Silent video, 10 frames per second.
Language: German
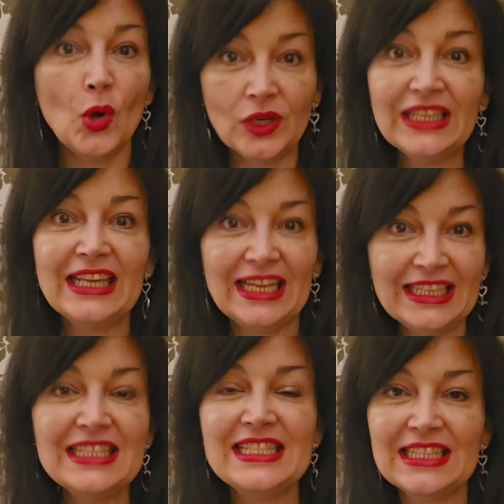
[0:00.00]

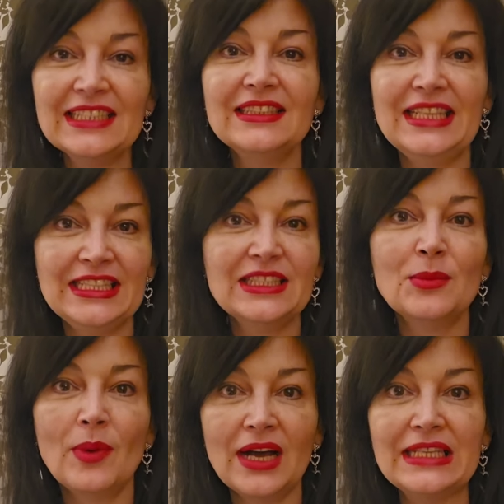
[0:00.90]
Online Single
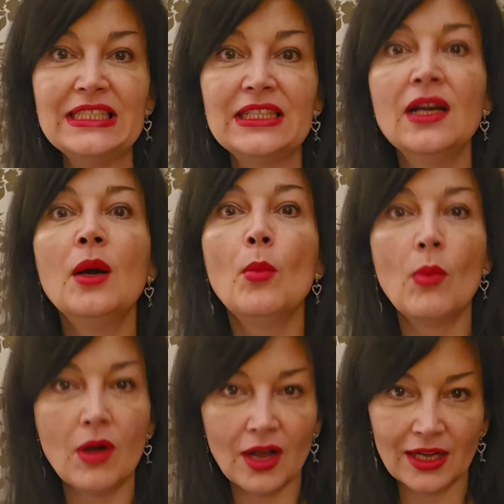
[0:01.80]
Dating Party
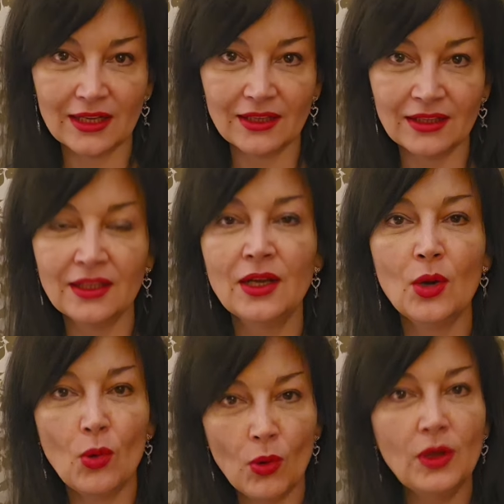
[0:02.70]
morgen.
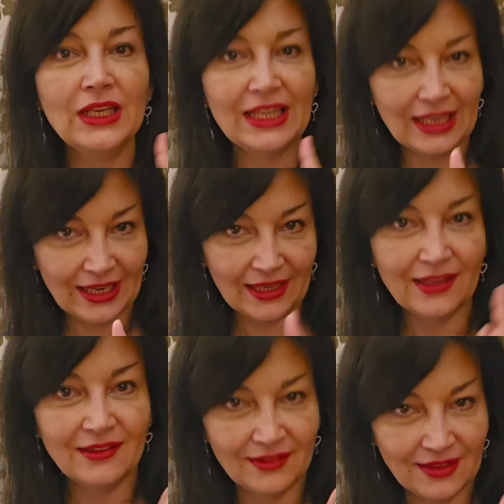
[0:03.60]

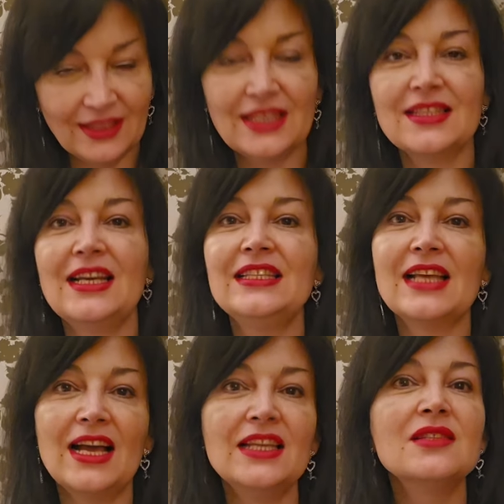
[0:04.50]
Online. Das
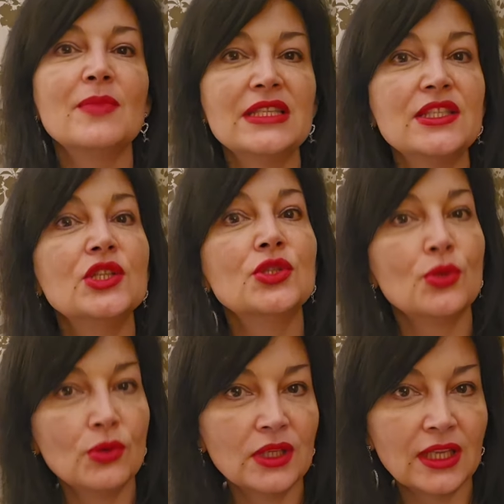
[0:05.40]
heißt, alles passiert
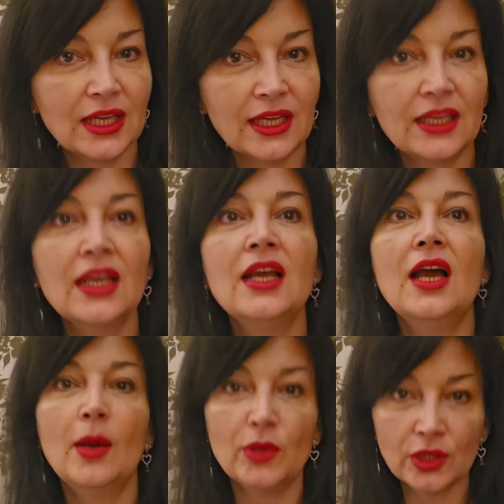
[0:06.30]
online.
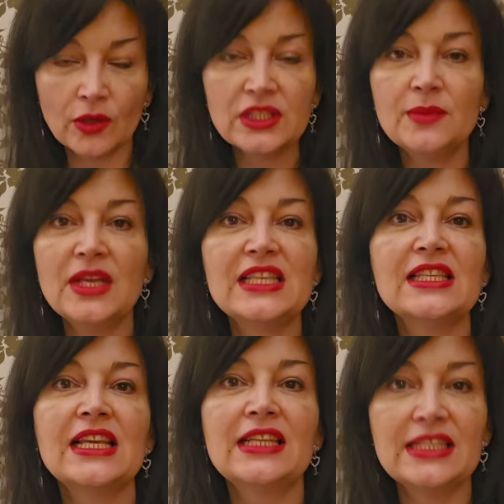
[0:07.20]
Aber trotzdem, das
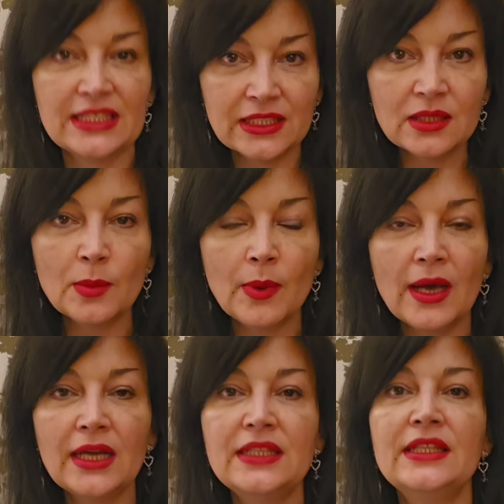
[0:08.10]
ist eine Single
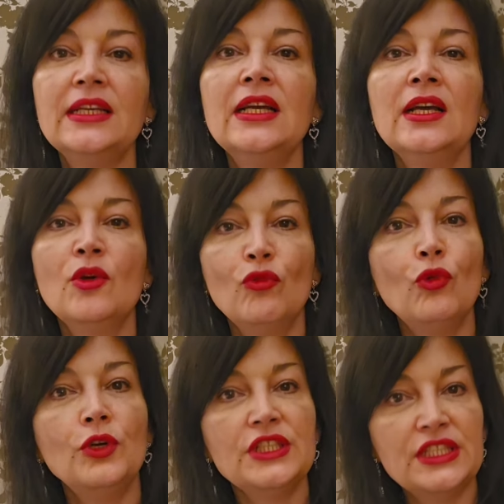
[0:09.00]
Party,
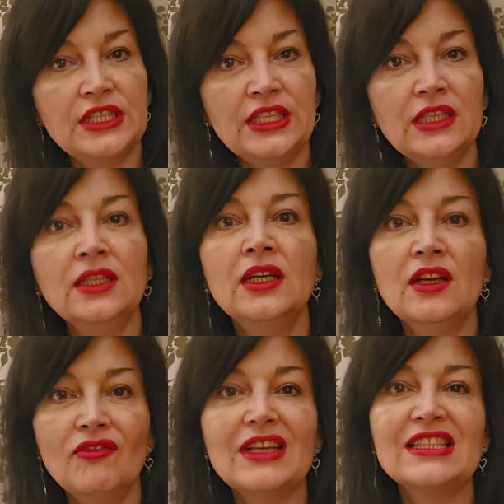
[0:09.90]
wo sie
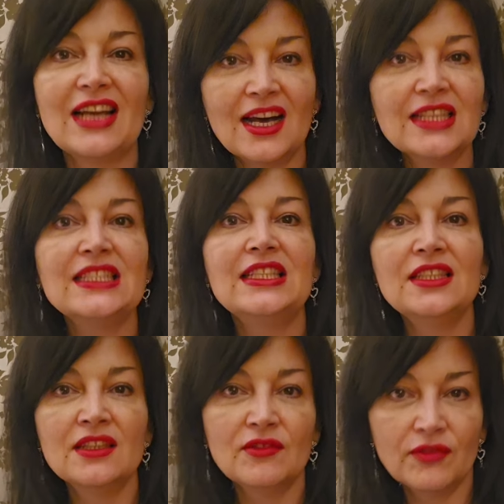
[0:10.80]
fast
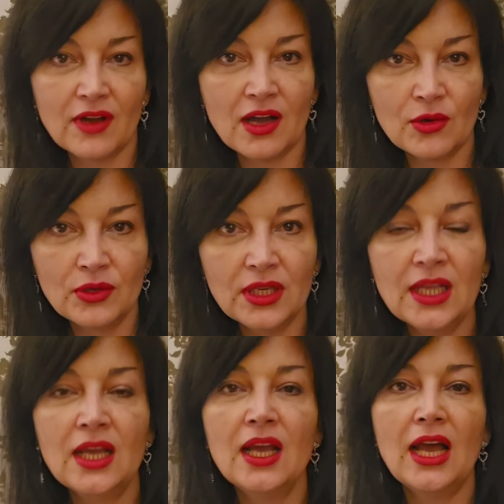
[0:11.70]
80
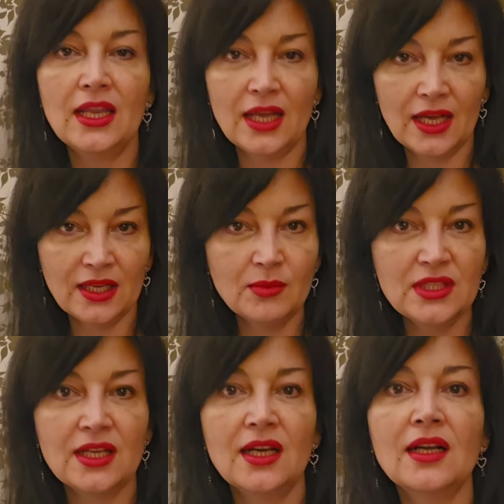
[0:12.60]
Frauen an einem
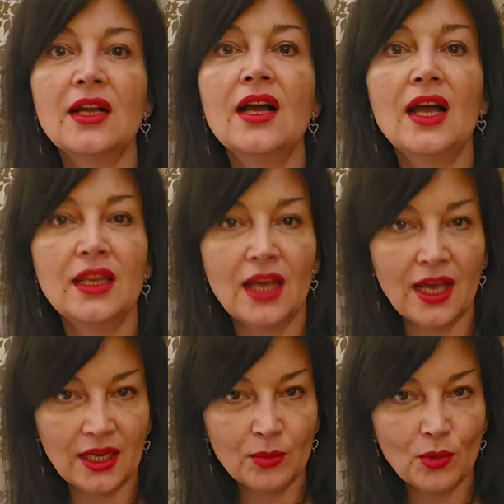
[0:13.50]
Tag, an
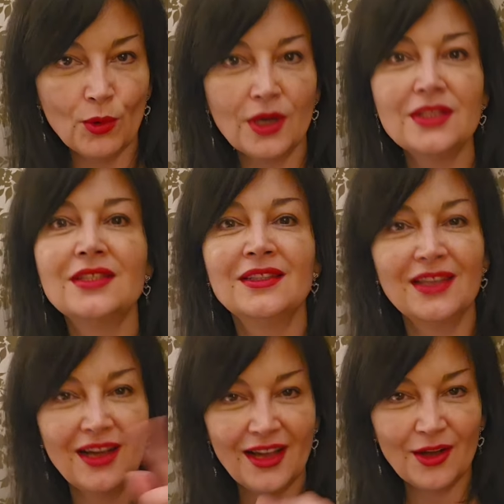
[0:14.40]
einem Ort
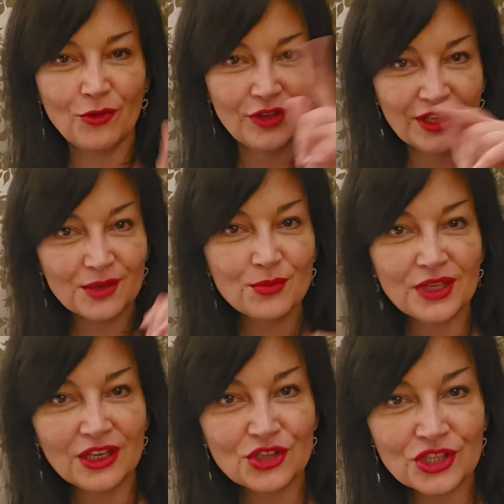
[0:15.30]
auf ihrem
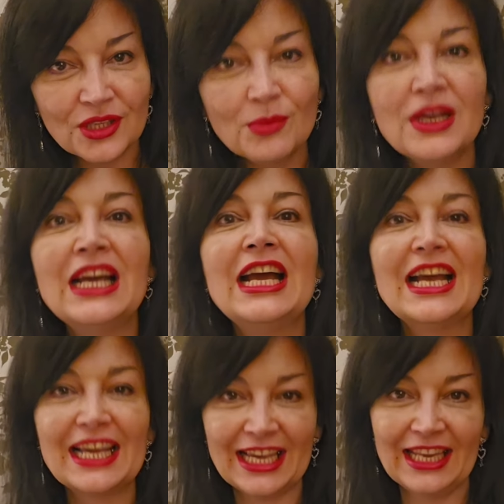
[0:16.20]
Bildschirm
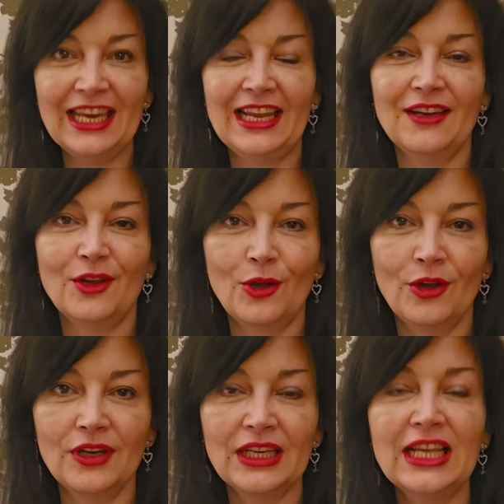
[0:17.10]
kennenlernen
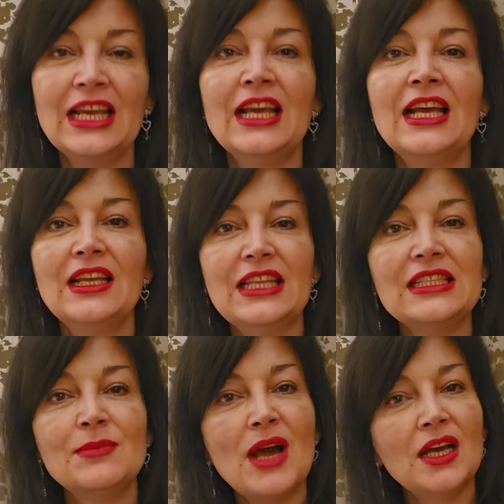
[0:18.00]
können.
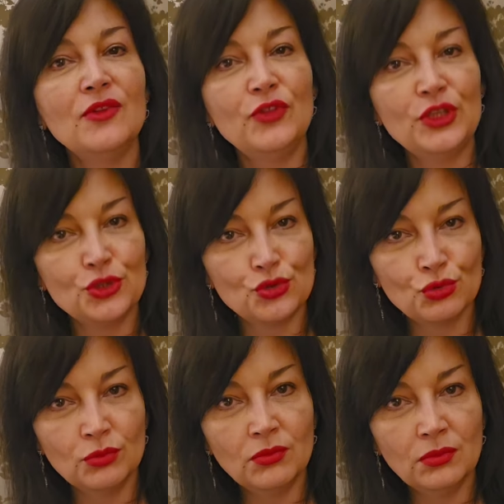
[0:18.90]
Das machen wir in
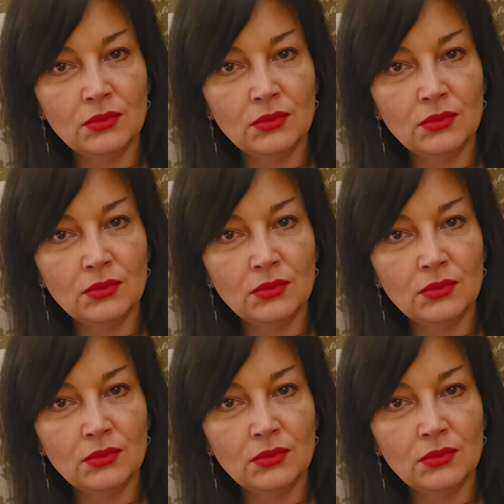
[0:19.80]
Zoom,